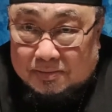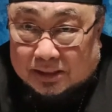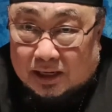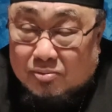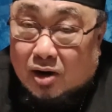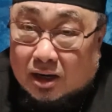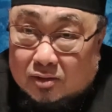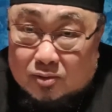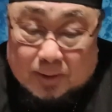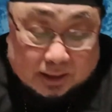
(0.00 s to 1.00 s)
Padahal
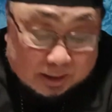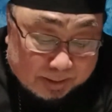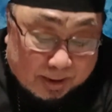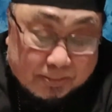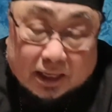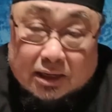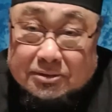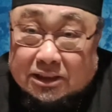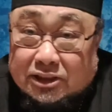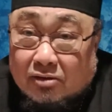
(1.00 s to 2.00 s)
bukan itu. Padahal memang mereka
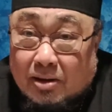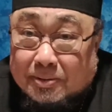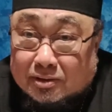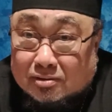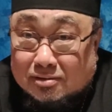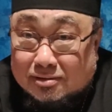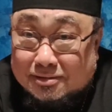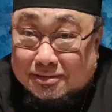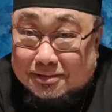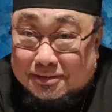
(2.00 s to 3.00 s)
tidak bisa jawab gitu loh.
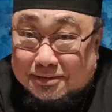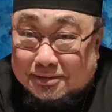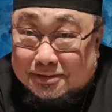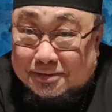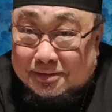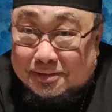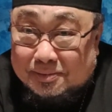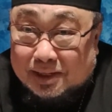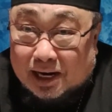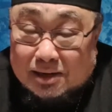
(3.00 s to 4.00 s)

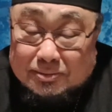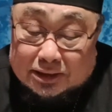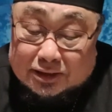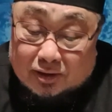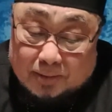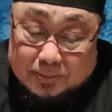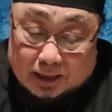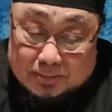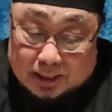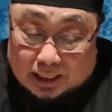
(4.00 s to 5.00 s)
Mereka tidak bisa jawab
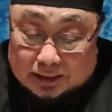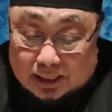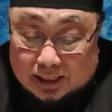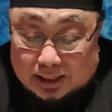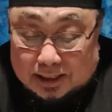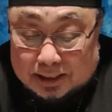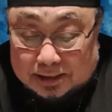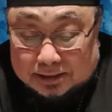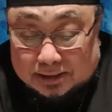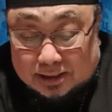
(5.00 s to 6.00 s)
dan mereka tidak
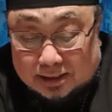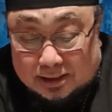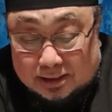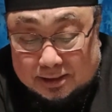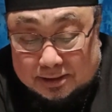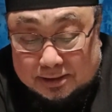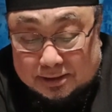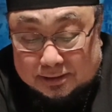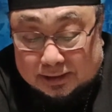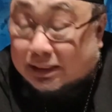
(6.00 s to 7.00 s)
te,
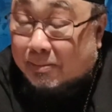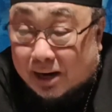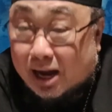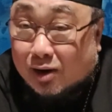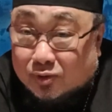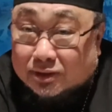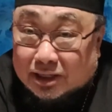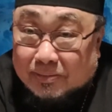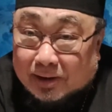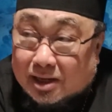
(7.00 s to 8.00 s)
tidak mengakui
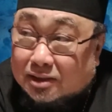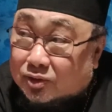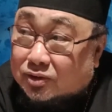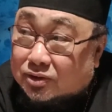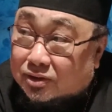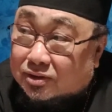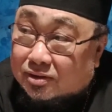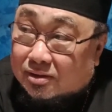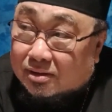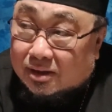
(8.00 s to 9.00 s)
siapa Yesus
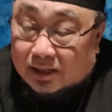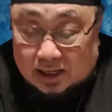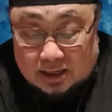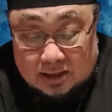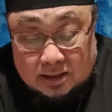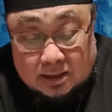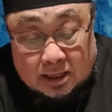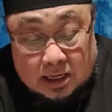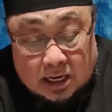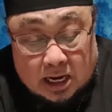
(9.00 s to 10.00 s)
gitu. Ya.
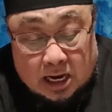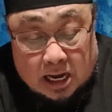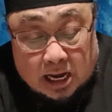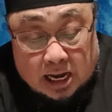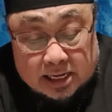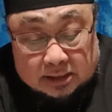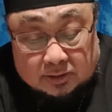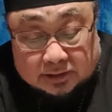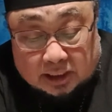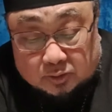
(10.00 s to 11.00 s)
Ayat
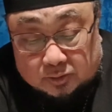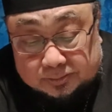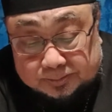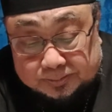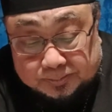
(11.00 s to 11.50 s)
21.